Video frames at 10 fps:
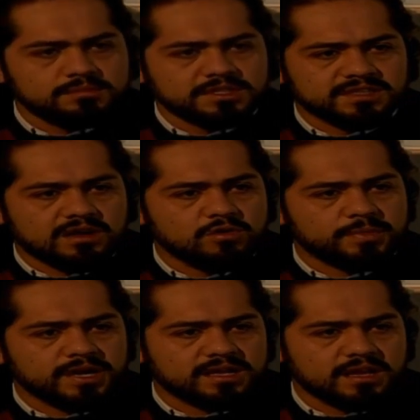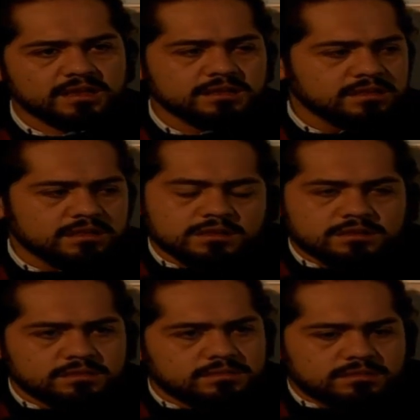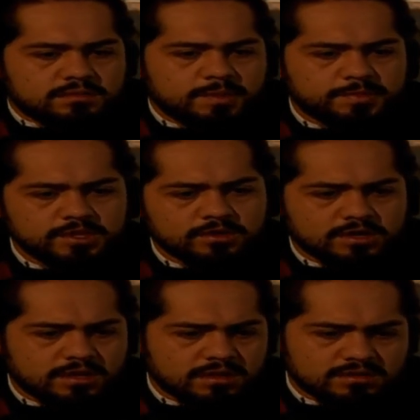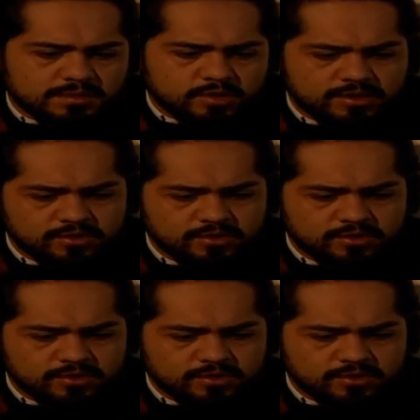me trajo para acá y me pidió que llame a